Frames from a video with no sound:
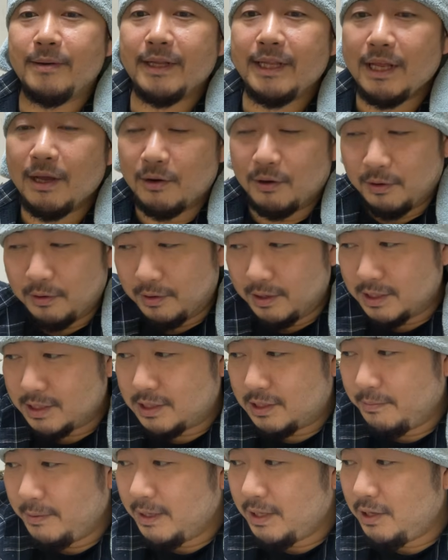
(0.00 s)
べてを、
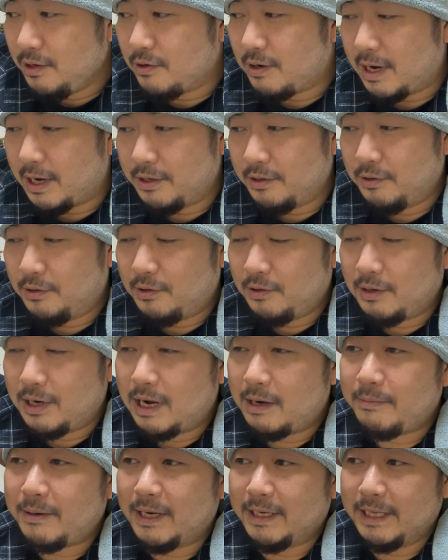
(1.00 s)
すべてをあの、
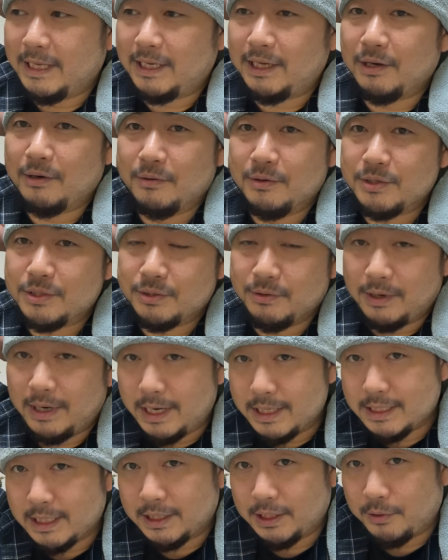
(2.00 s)
カバーできる運送
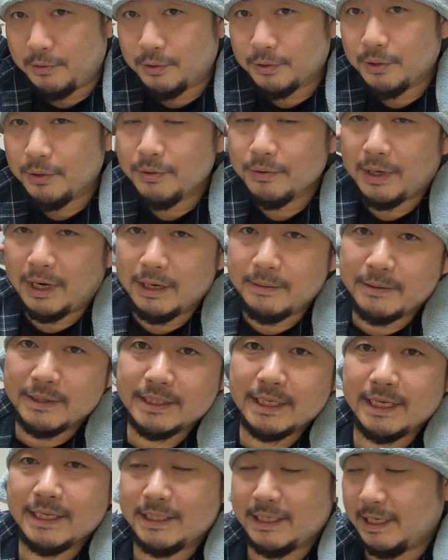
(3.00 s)
会社ってほとんどありま
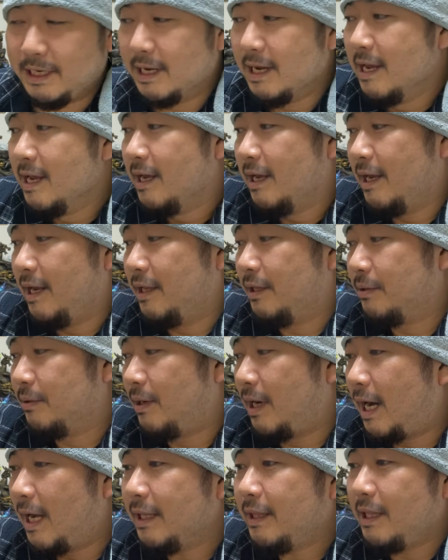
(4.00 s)
せんし、えっ、ー、
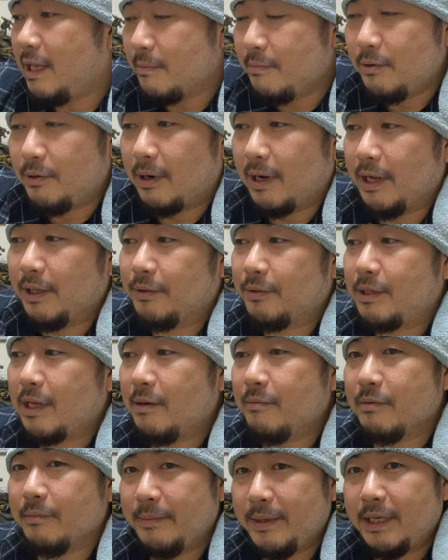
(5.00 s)
と、あっても、えっ、ー、と、
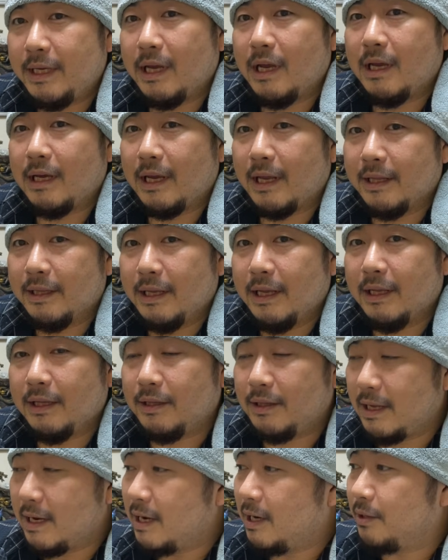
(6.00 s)
多分未経験でっ
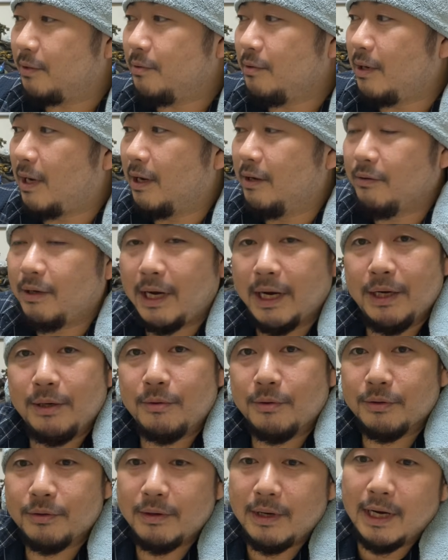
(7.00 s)
てなると、入る
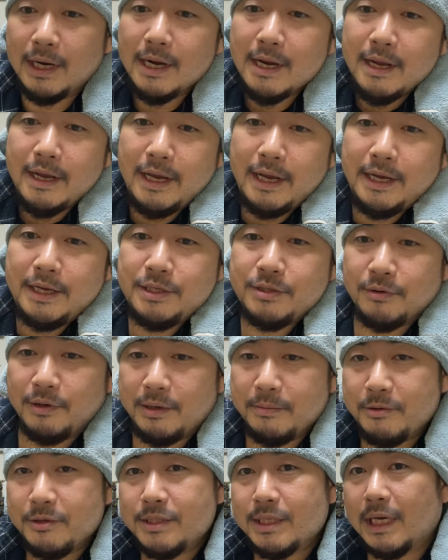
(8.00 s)
ことは、えー、非常
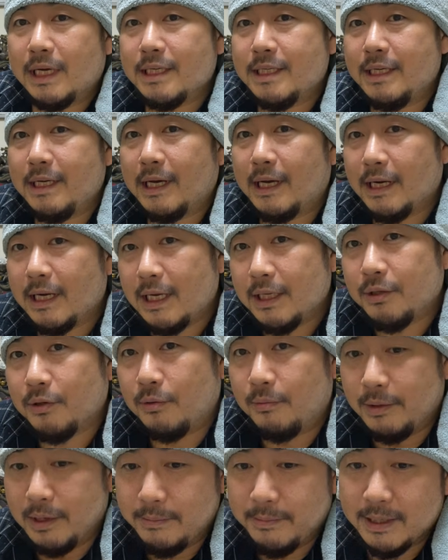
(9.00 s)
に難しいかなと
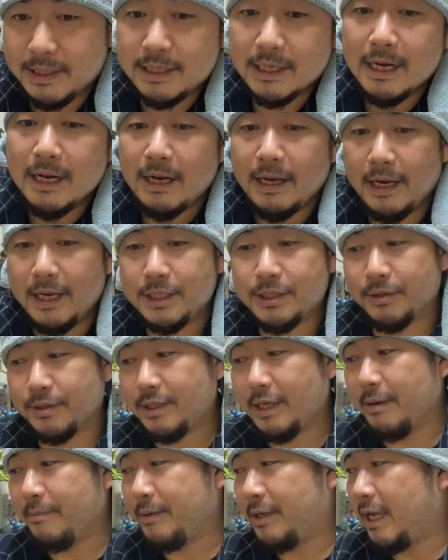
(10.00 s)
思います。えー、そ
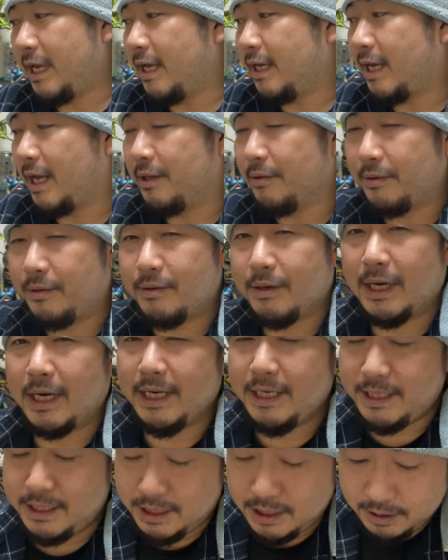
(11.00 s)
して未経験の人が
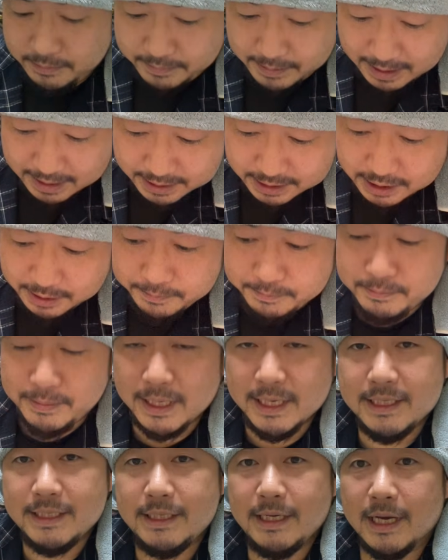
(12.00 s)
一番失
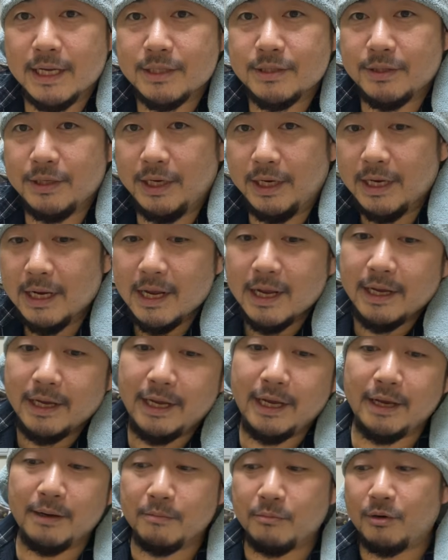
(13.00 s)
敗しやすい、
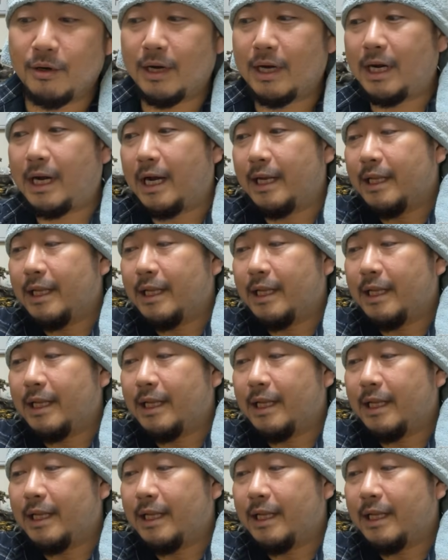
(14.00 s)
えー、もう